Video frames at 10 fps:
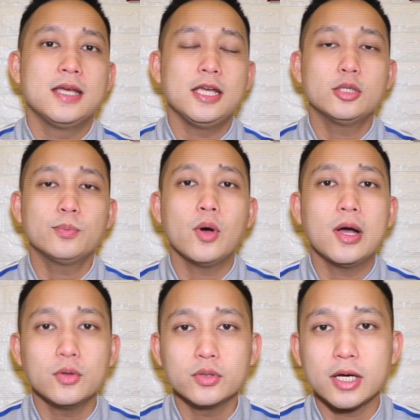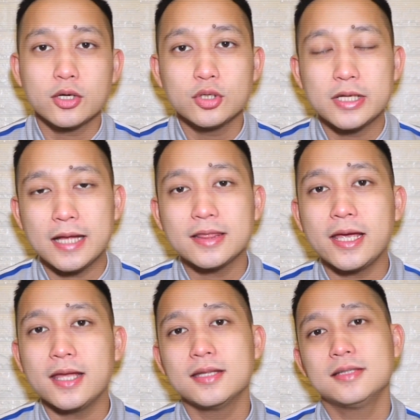Ito po ang unang rule
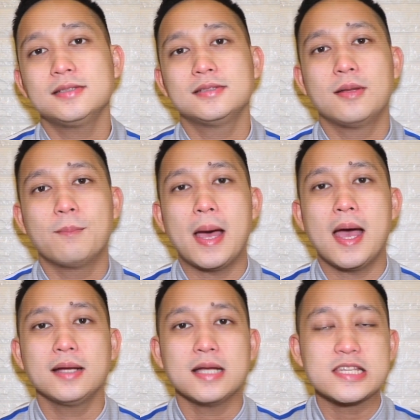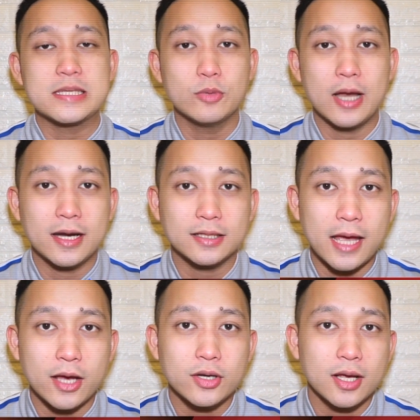natin pag nagsimula na
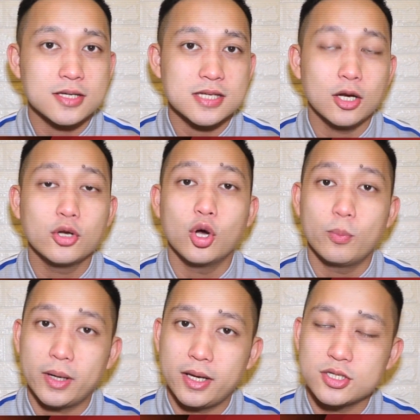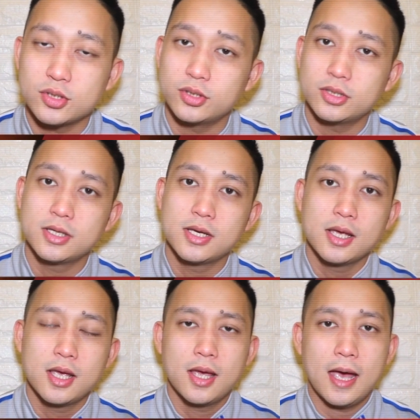tayo ng salon operation.
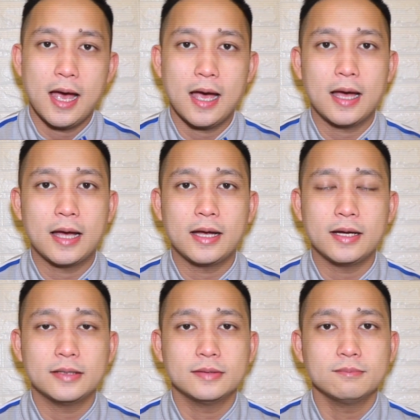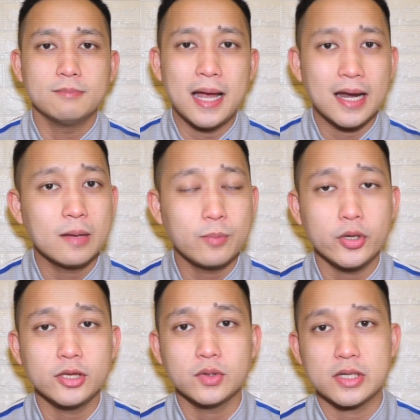Uh, mahalaga
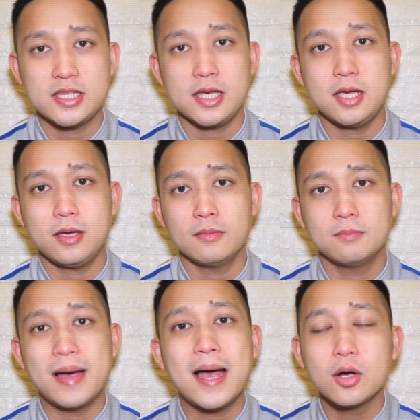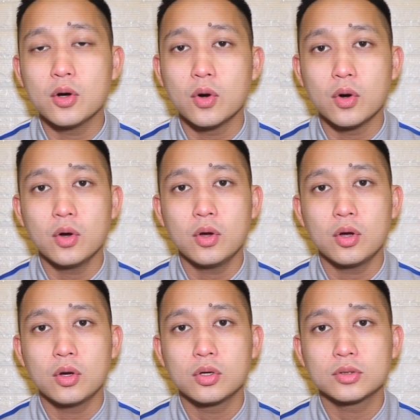po ito kasi bago
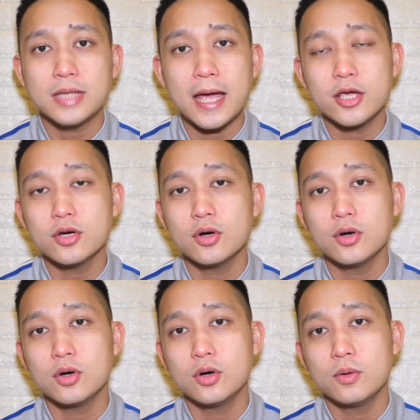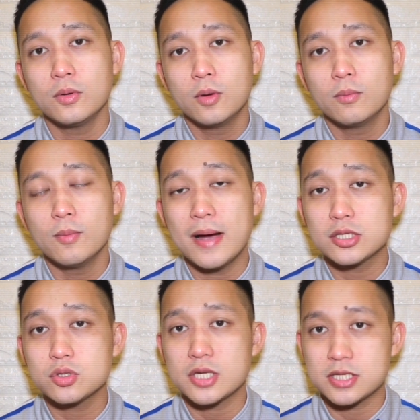tayo
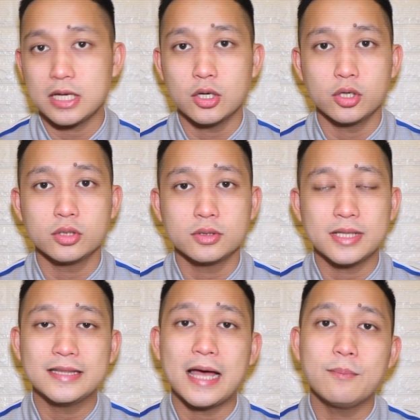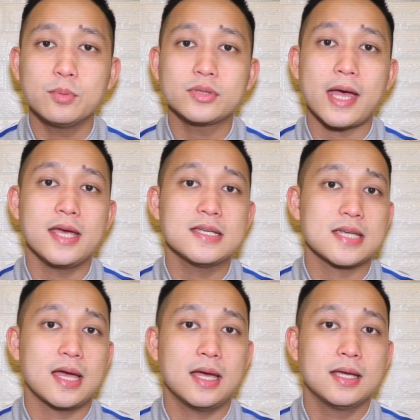pumasok sa salon, dadaan po tayo
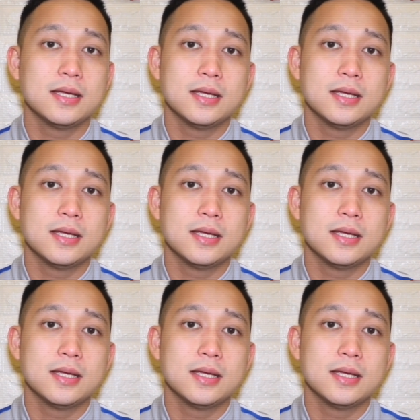sa